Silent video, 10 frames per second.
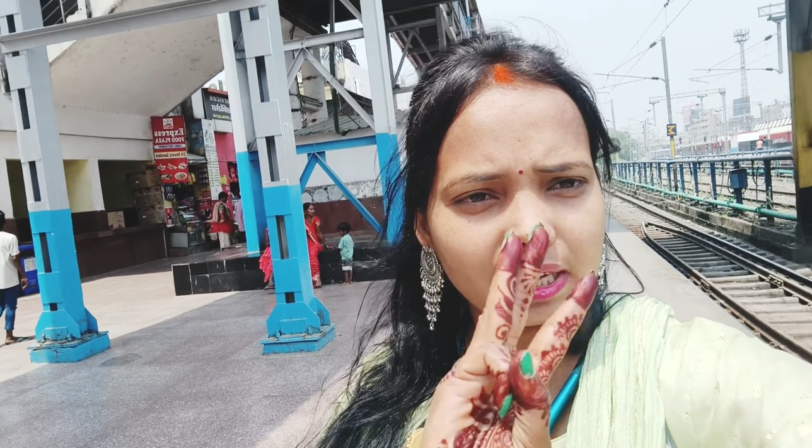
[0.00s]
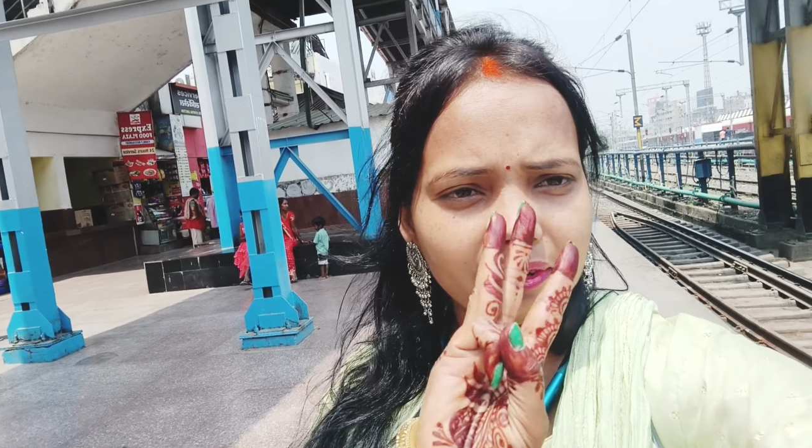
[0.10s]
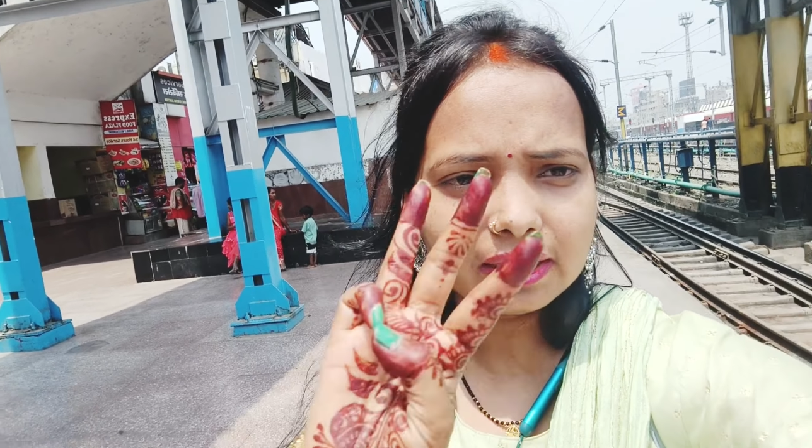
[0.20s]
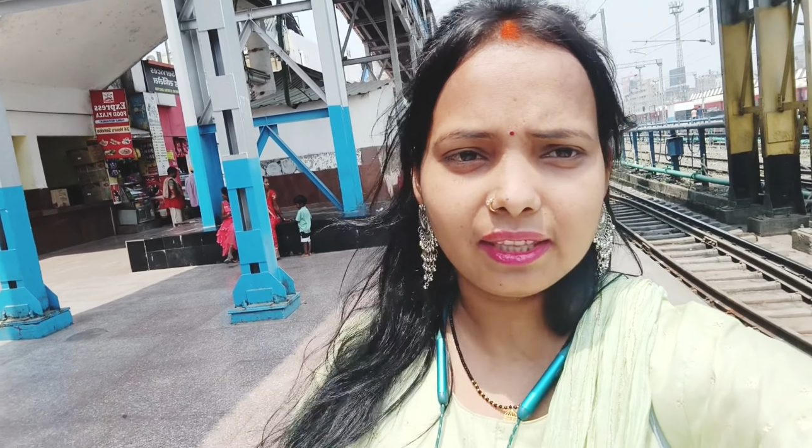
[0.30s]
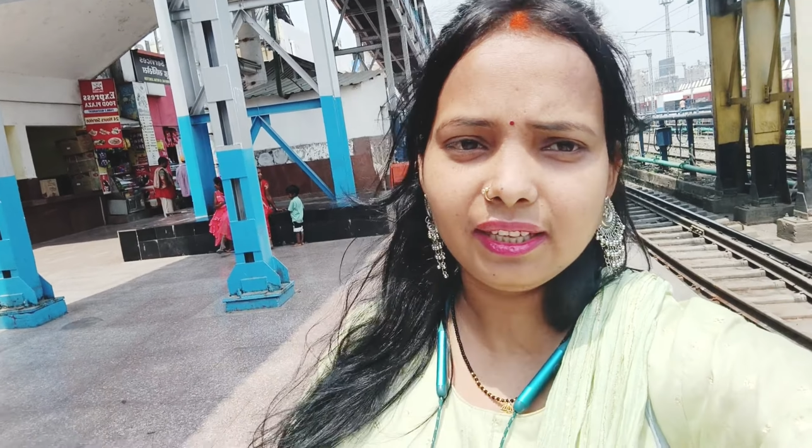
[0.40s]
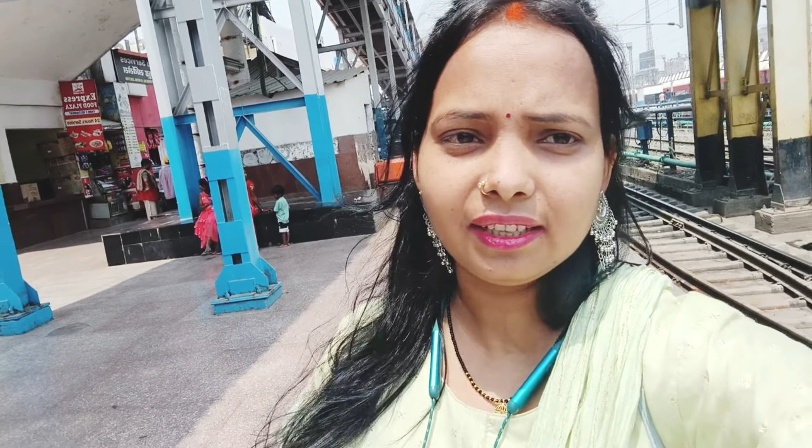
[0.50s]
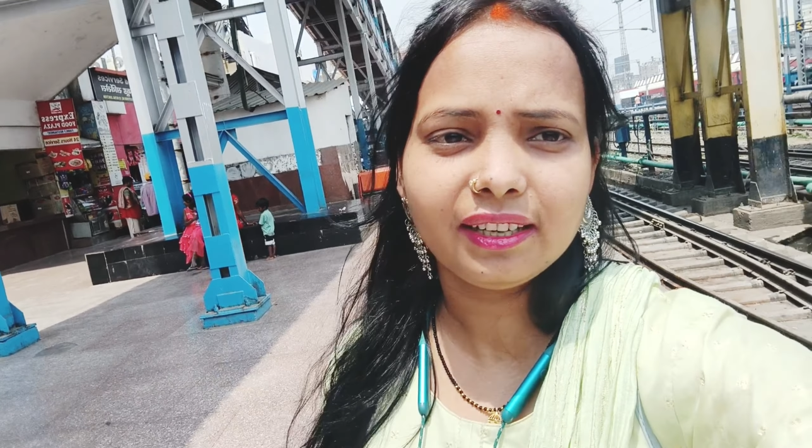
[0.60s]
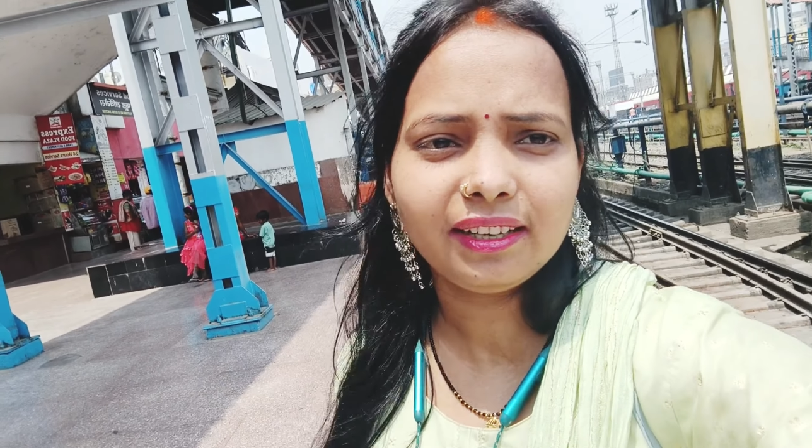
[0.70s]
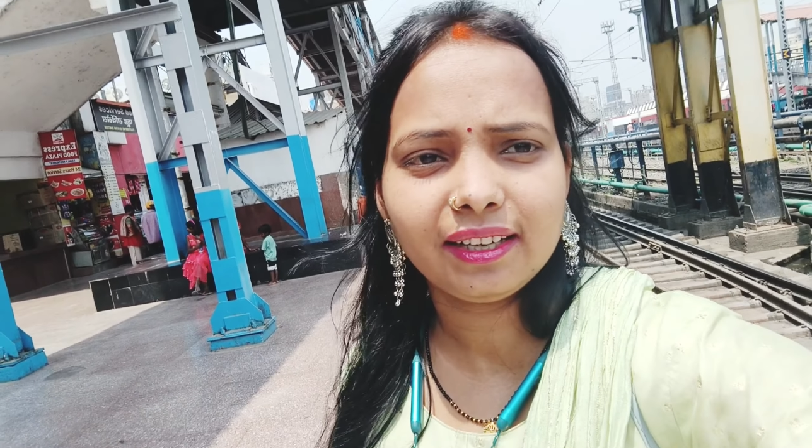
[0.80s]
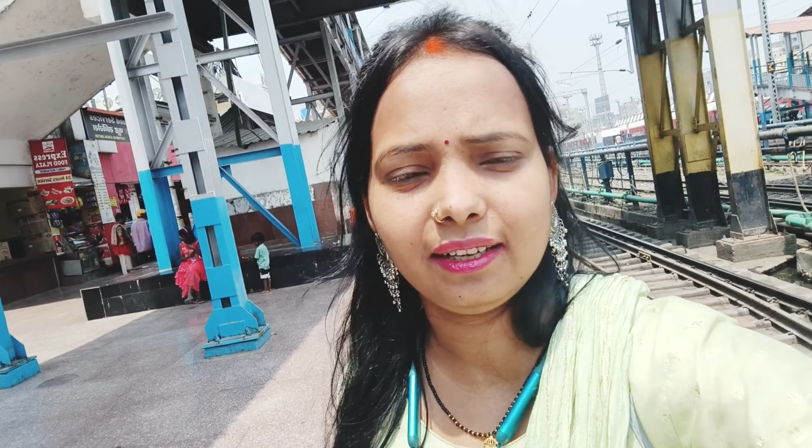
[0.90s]
सवा तीन
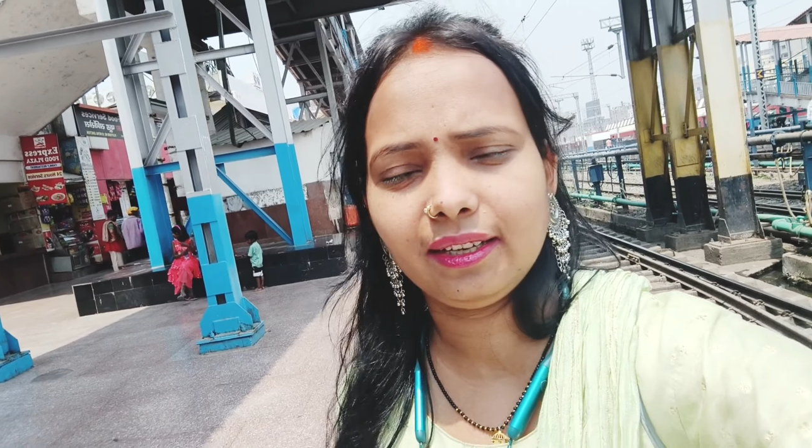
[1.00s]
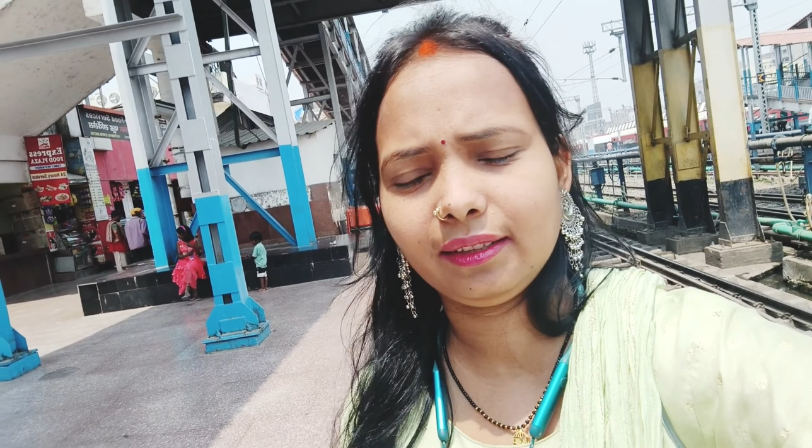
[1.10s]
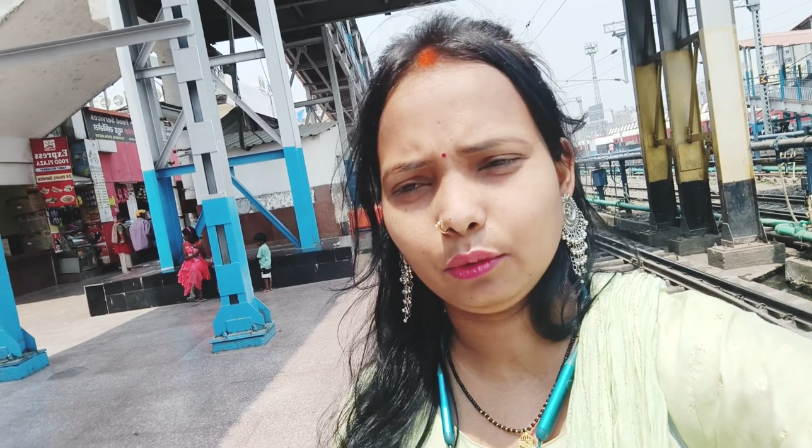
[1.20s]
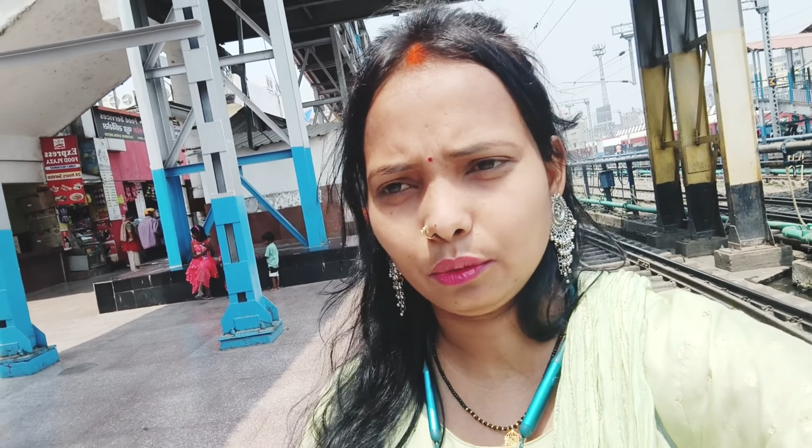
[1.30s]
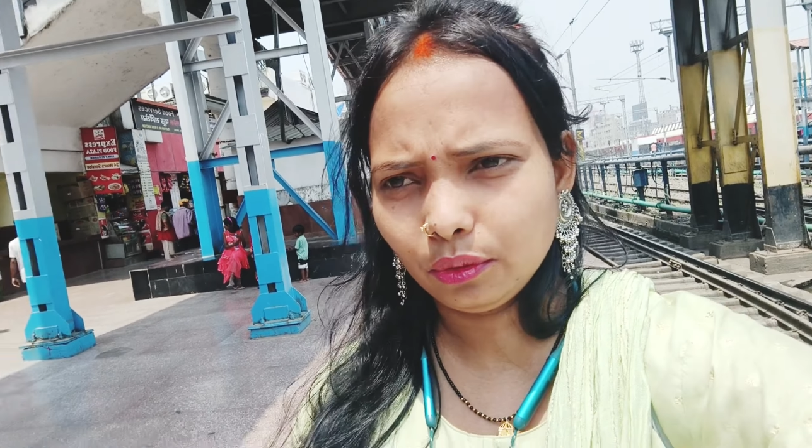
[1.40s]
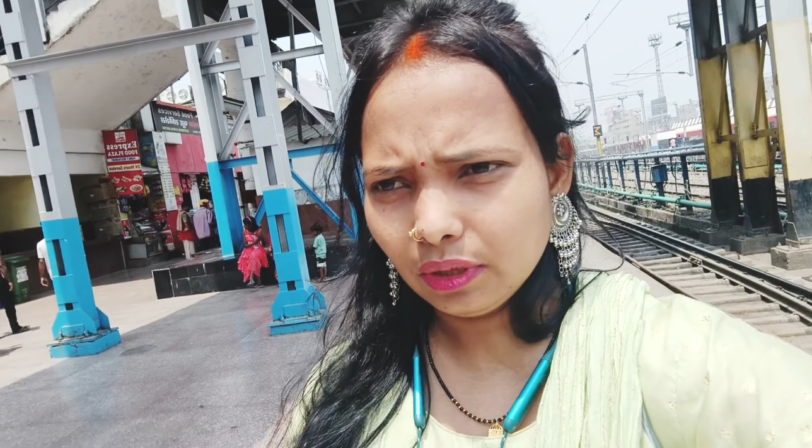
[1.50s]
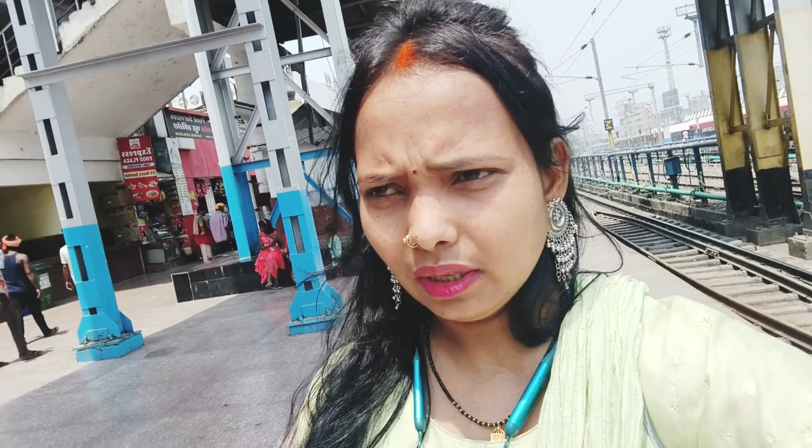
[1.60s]
घंटा है तो